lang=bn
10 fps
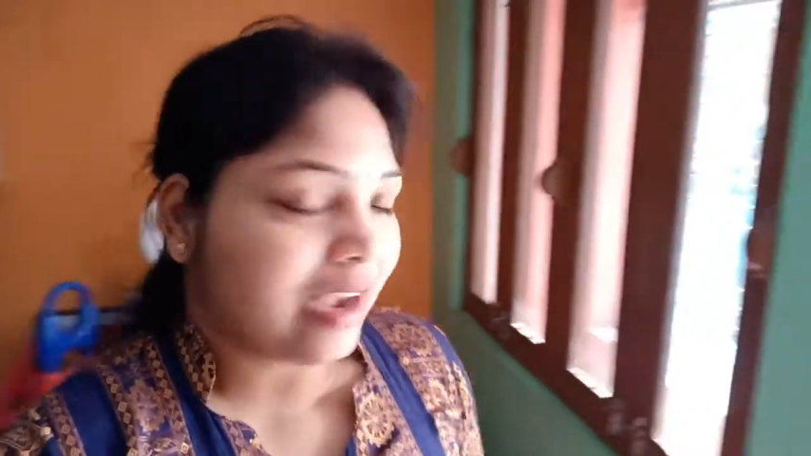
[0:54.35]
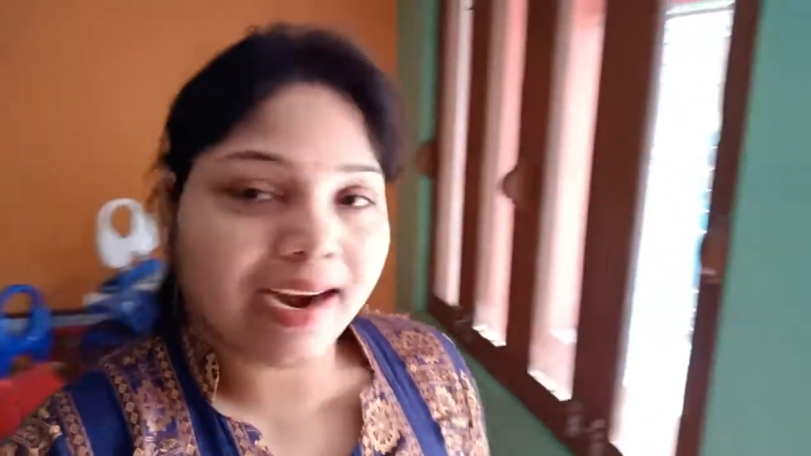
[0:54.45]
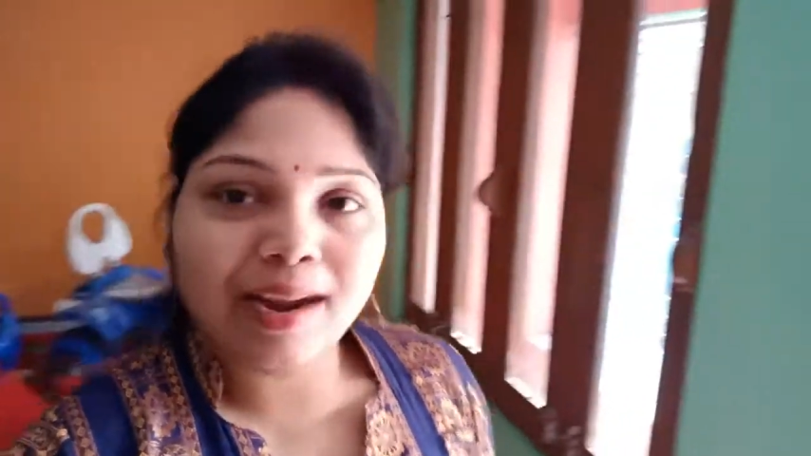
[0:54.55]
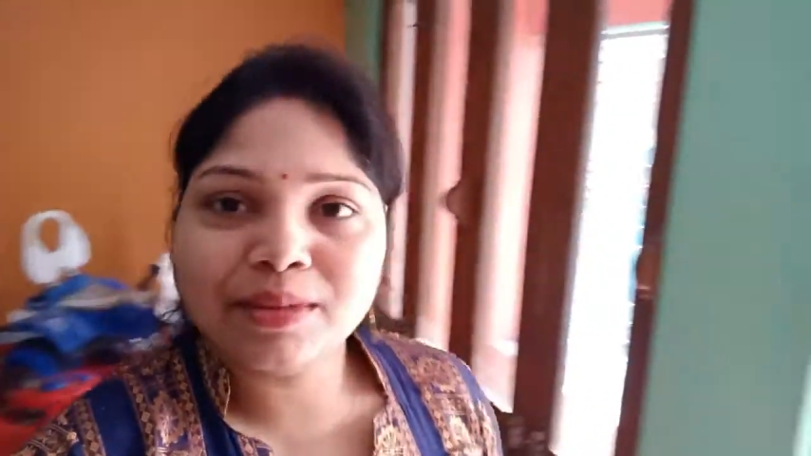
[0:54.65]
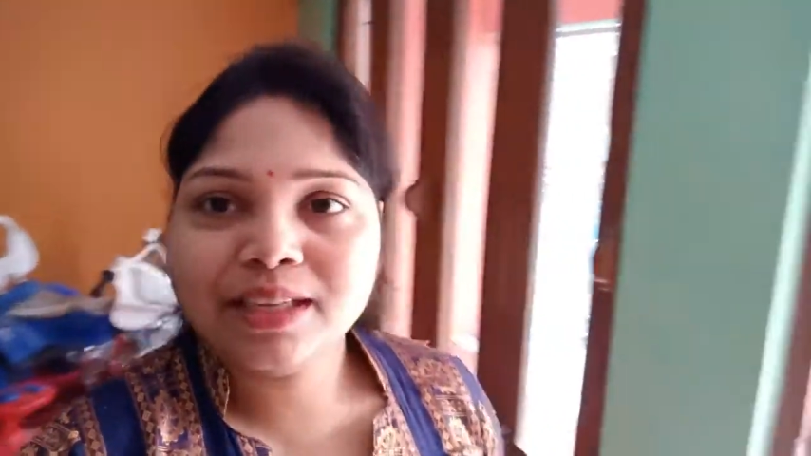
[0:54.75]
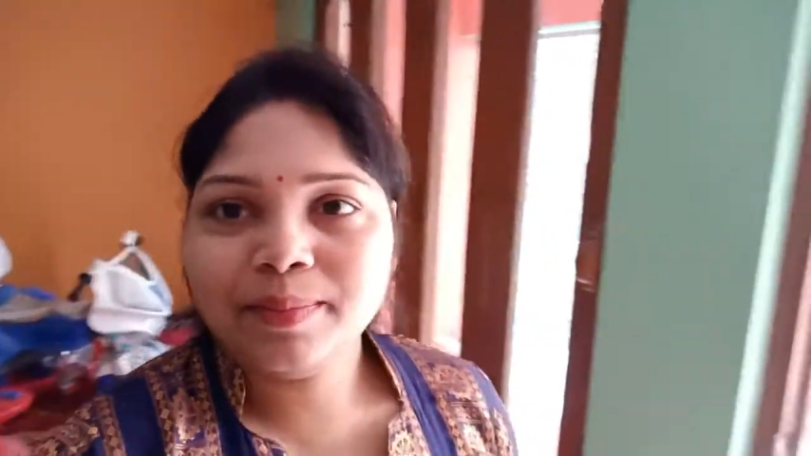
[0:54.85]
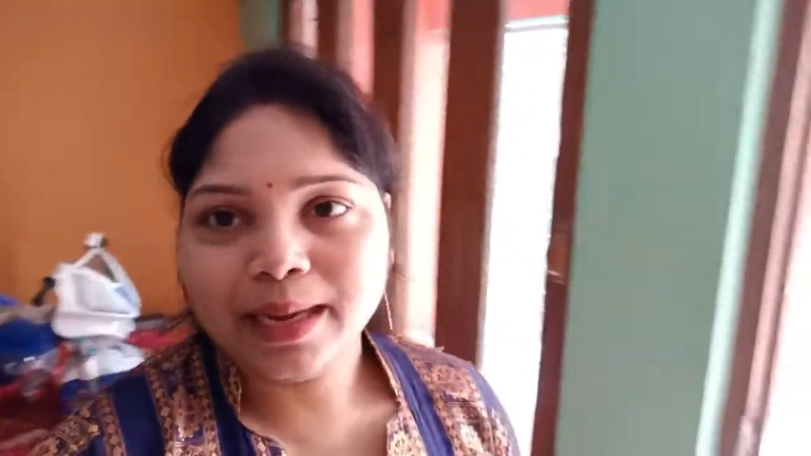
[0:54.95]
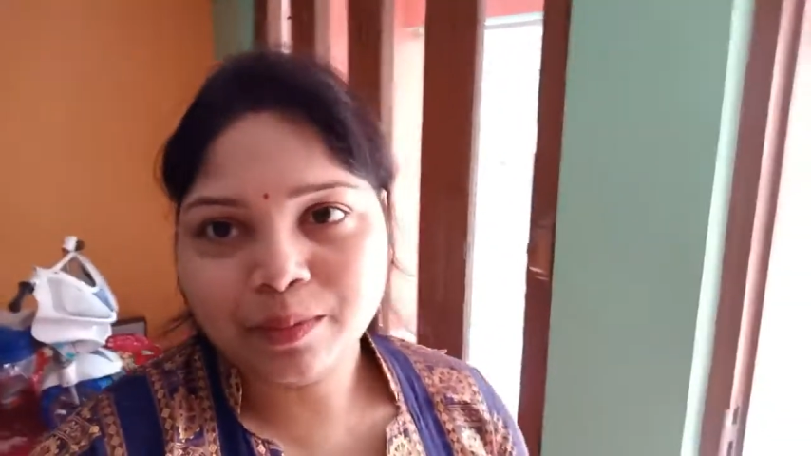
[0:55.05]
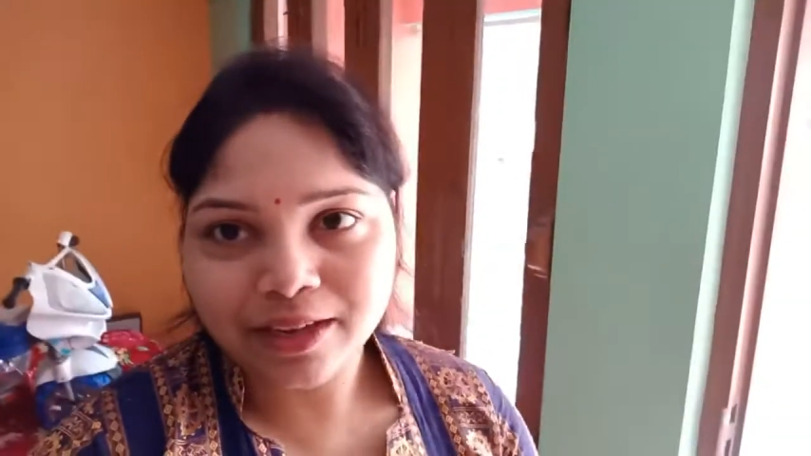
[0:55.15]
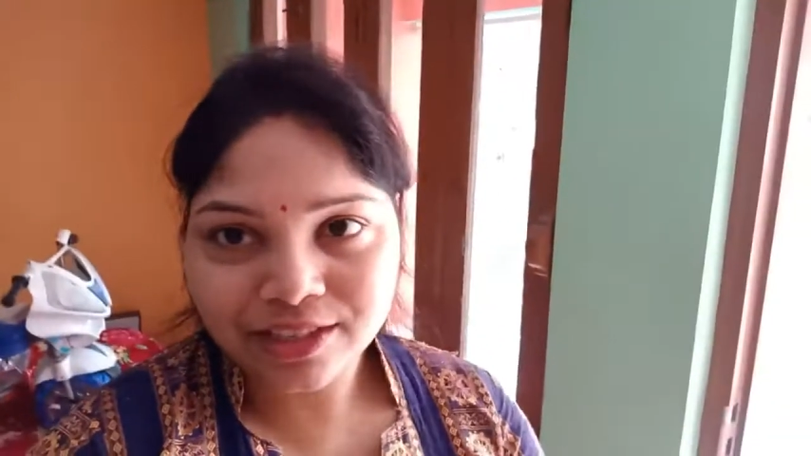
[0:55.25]
আর আমাদের
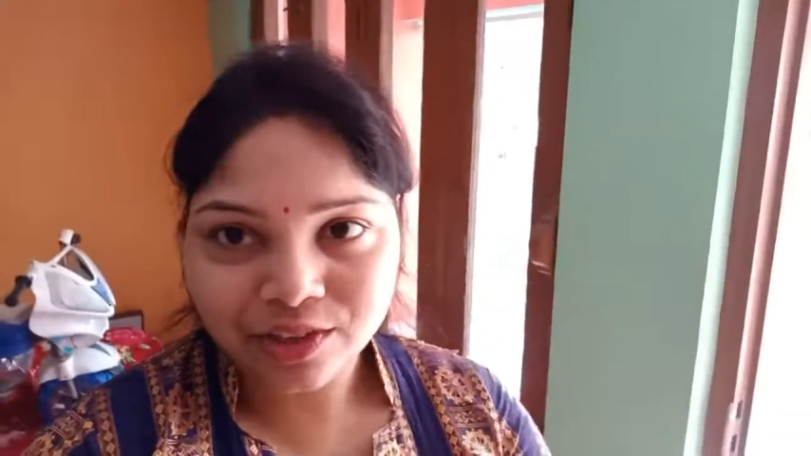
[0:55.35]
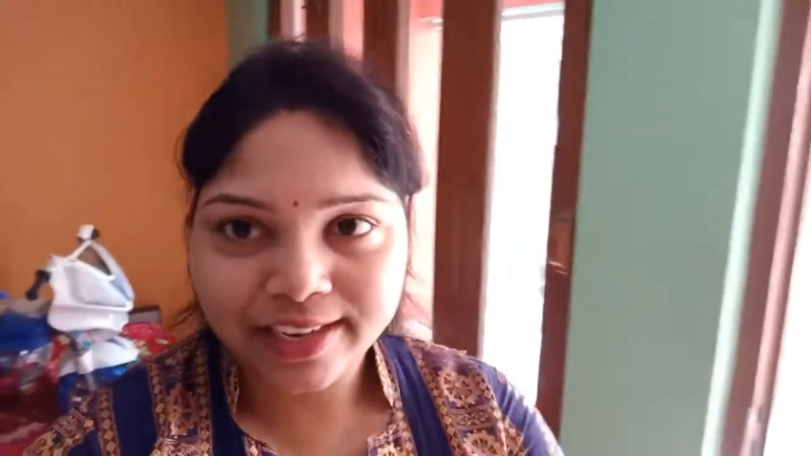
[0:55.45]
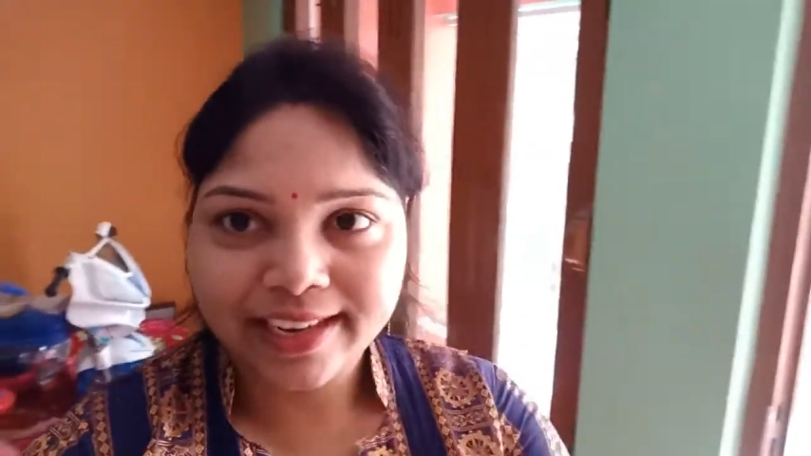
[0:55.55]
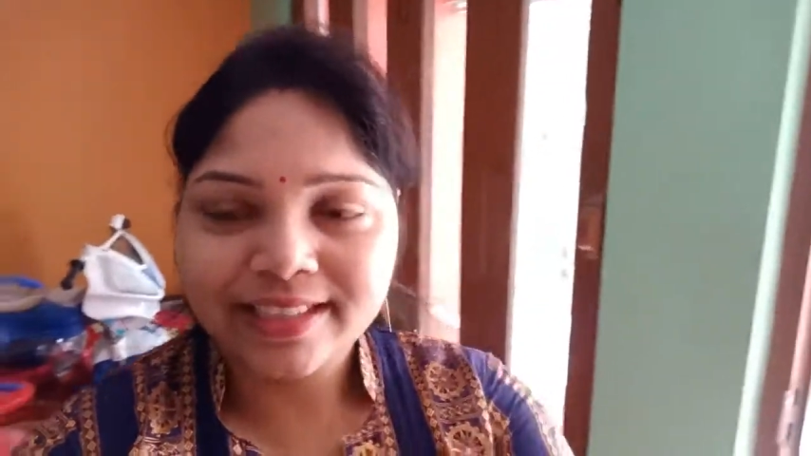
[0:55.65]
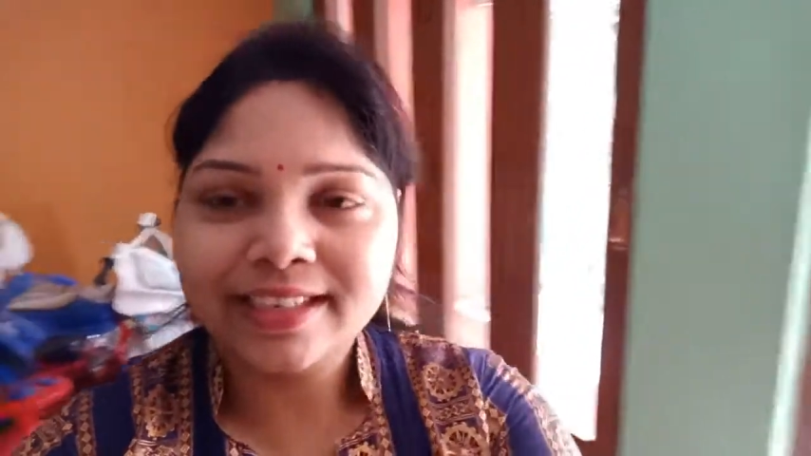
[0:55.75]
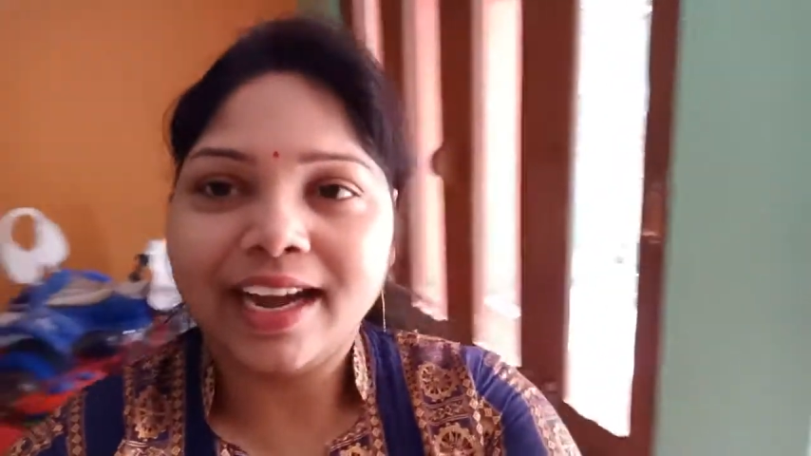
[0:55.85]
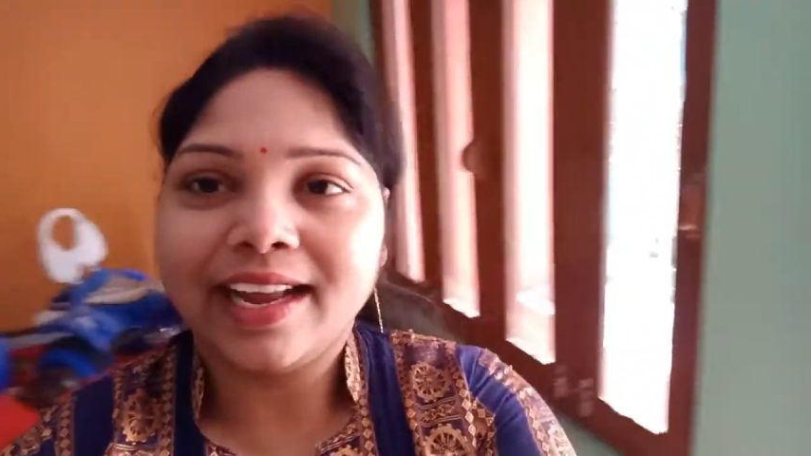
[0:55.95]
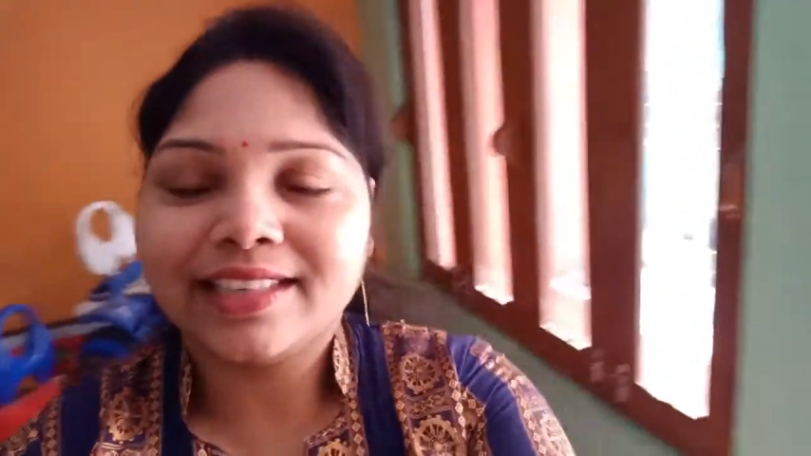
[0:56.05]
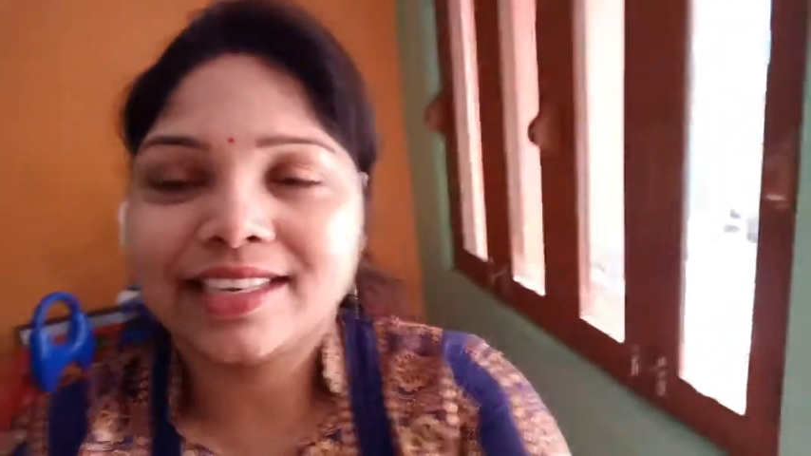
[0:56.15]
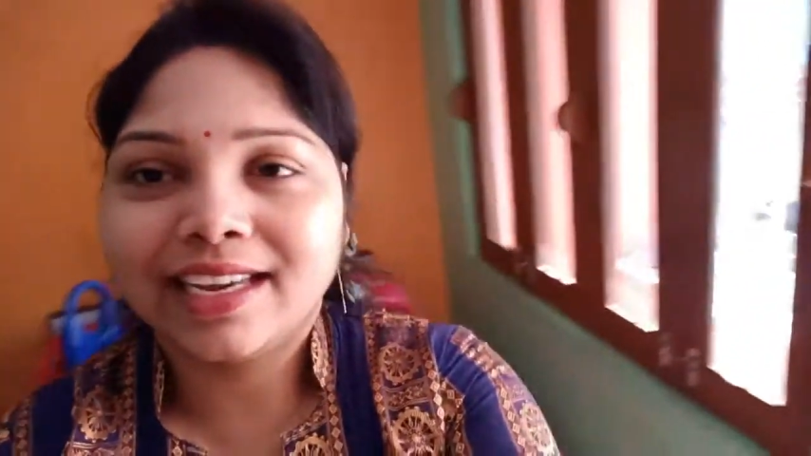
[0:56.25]
ব্রেকফাস্ট হয়ে গেছে আর
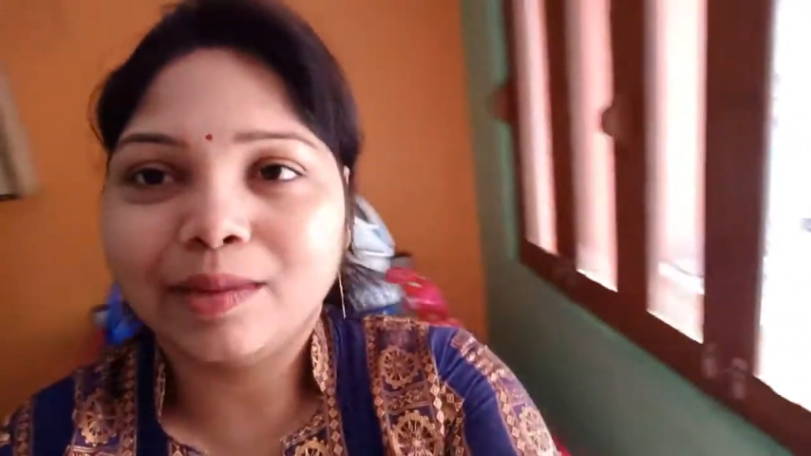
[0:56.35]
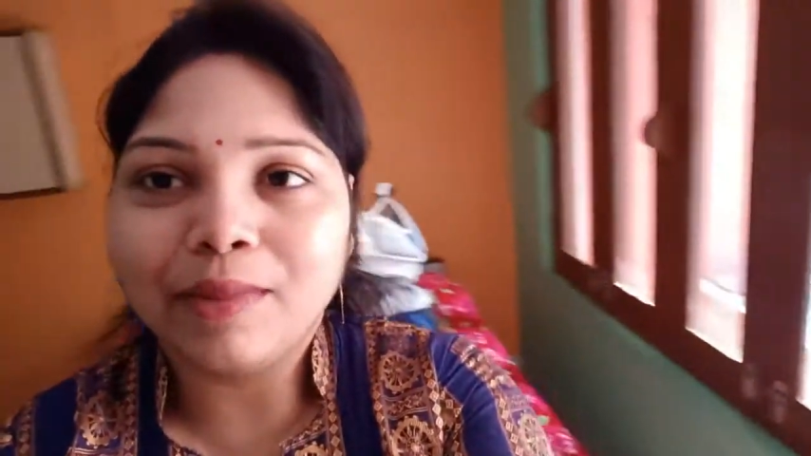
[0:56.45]
আজকে